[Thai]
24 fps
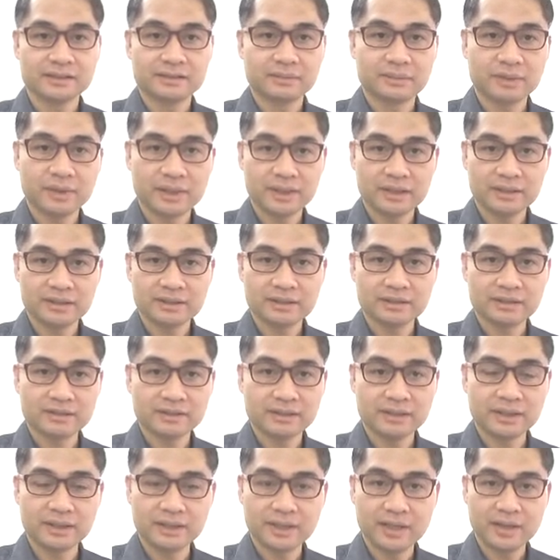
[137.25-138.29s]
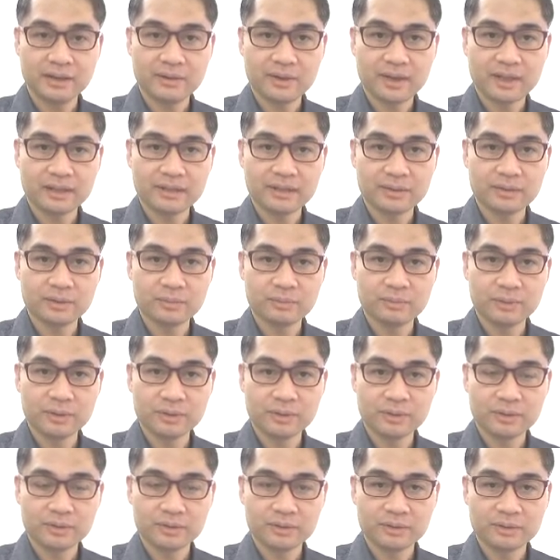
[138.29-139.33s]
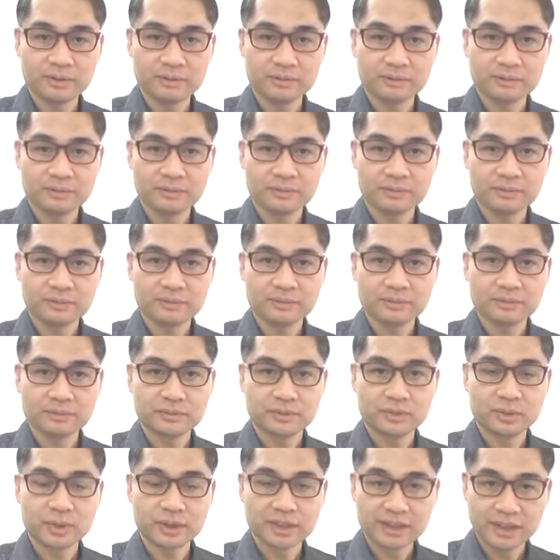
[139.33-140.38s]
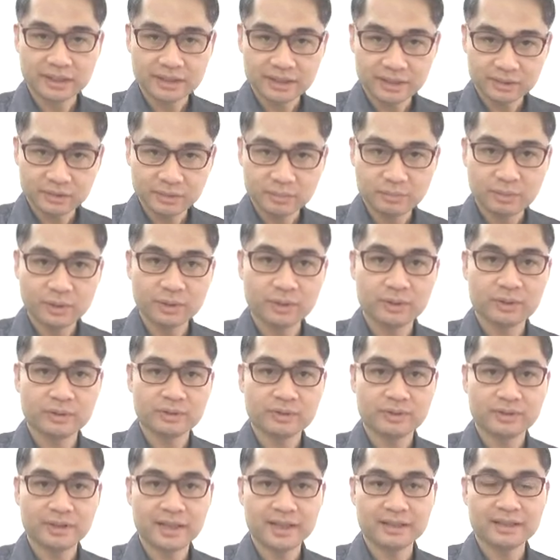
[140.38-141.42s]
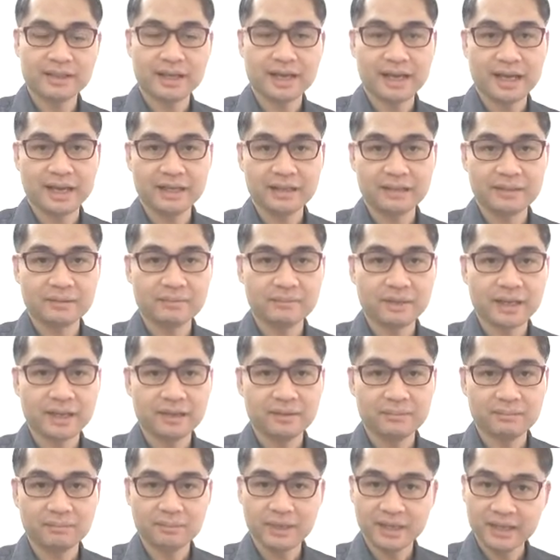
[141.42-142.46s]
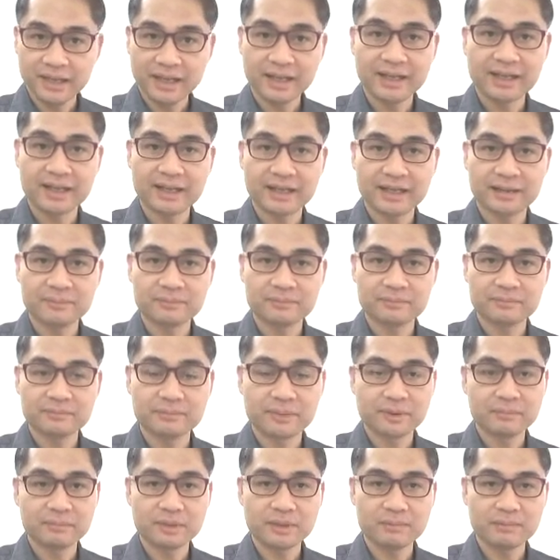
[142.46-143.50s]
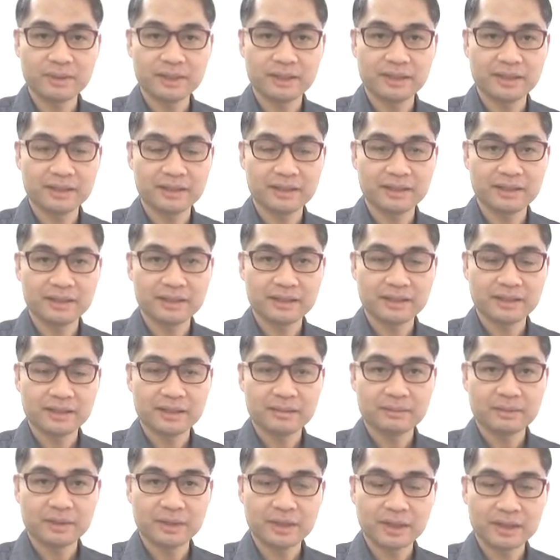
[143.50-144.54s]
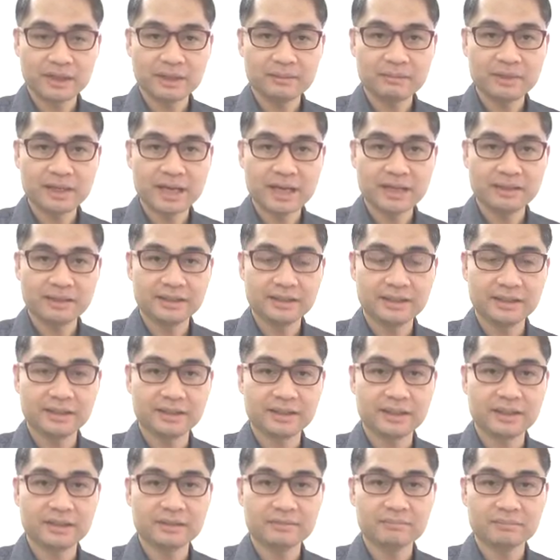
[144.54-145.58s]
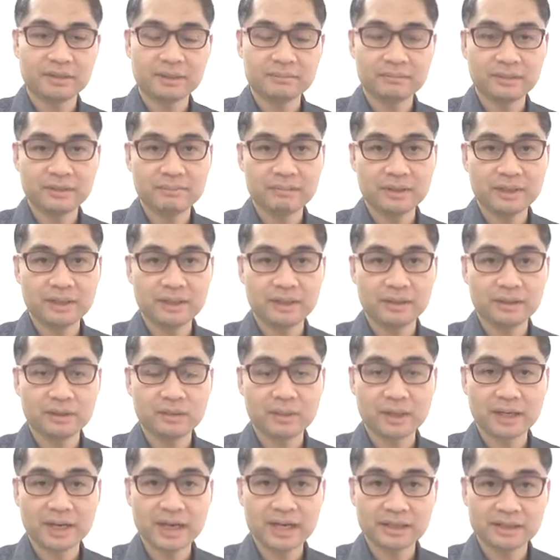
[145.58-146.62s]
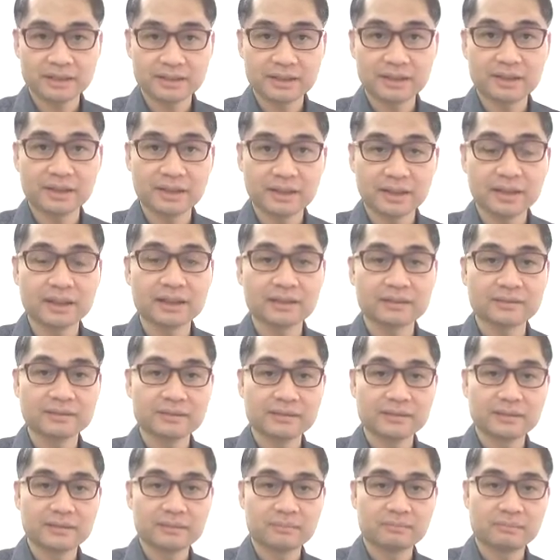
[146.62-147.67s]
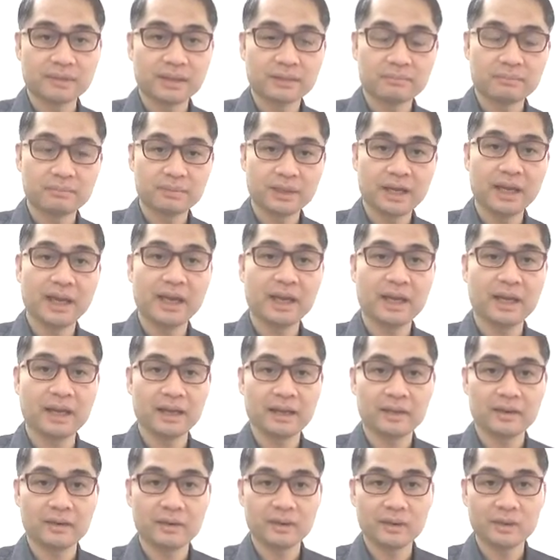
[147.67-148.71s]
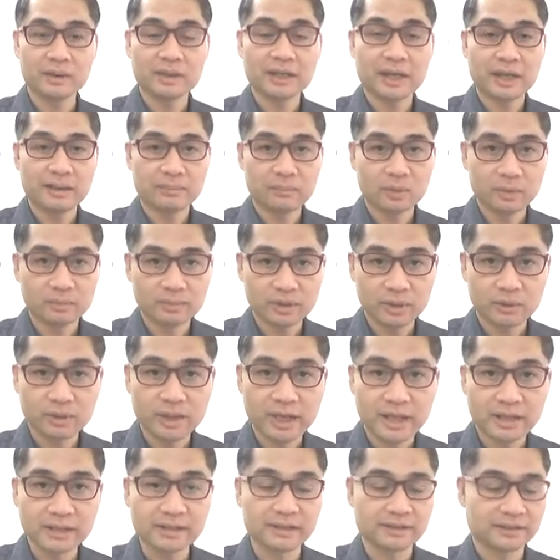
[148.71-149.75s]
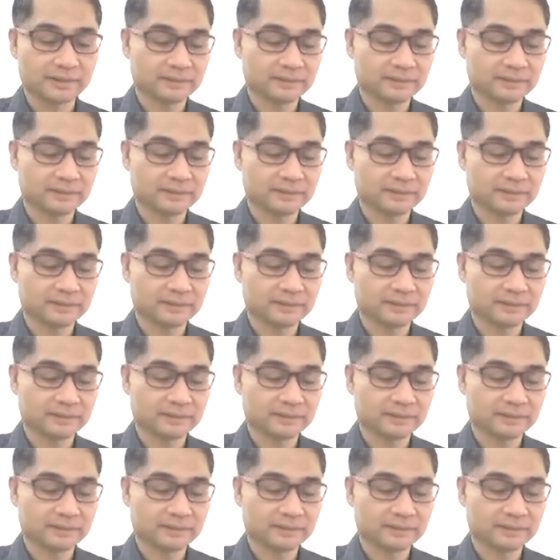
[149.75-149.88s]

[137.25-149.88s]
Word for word: เพราะฉะนั้นฉีดแล้วอาจจะยุบลง ส่วนใหญ่จะยุบลงแต่จะหายหรือไม่ ไม่แน่นะครับ เพราะไม่มีเพราะในน้ำยาฉีดนั้นมันไม่มีตัวฆ่าเชื้อนะฮะมันแค่ลดการบวมเท่านั้น